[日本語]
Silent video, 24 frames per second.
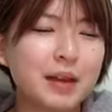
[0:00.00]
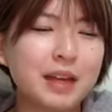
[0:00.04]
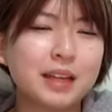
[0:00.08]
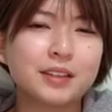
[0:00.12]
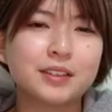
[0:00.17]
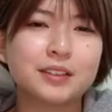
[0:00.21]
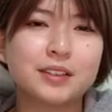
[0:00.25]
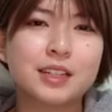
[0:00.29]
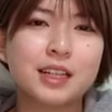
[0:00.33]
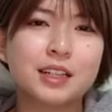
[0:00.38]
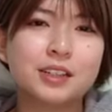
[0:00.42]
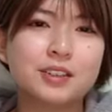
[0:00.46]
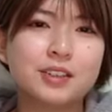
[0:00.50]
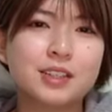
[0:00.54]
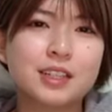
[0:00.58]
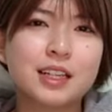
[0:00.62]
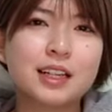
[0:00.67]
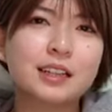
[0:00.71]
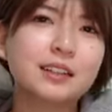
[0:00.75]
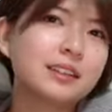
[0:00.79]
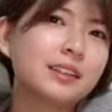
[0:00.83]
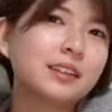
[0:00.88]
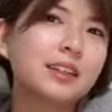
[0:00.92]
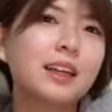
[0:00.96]
マイクスタンド
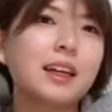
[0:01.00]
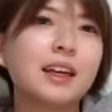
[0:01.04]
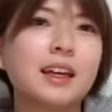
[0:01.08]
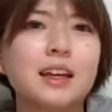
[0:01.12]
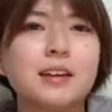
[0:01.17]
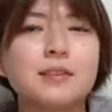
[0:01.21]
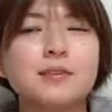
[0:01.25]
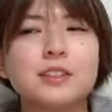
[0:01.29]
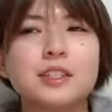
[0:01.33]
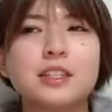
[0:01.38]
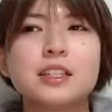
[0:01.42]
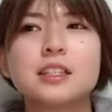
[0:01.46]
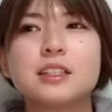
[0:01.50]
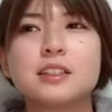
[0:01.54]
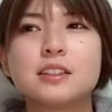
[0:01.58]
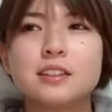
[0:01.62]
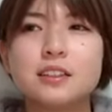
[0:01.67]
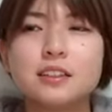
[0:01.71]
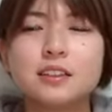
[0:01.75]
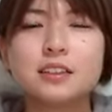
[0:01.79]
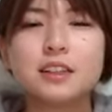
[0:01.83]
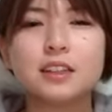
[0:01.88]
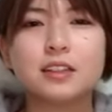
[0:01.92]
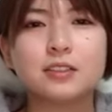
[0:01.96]
使って MC す
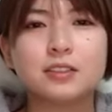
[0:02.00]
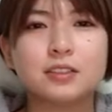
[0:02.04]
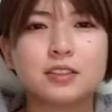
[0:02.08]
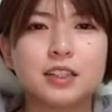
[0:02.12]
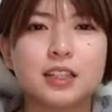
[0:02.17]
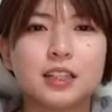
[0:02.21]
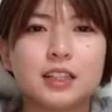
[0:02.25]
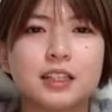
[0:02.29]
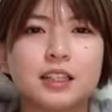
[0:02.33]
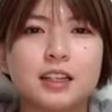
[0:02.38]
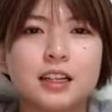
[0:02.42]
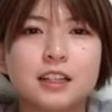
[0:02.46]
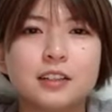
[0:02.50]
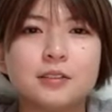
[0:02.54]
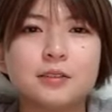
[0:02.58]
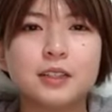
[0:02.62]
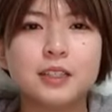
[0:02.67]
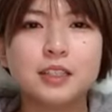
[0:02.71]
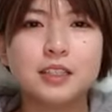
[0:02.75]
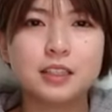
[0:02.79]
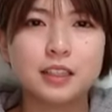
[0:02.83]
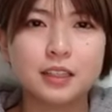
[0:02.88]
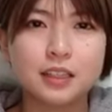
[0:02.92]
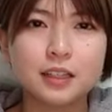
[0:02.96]
るっていうくだりがあり
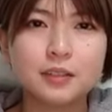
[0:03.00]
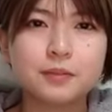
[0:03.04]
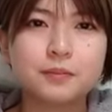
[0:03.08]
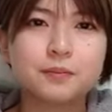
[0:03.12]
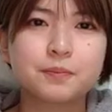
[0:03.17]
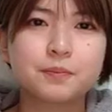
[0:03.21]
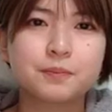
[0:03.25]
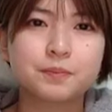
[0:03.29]
ましてね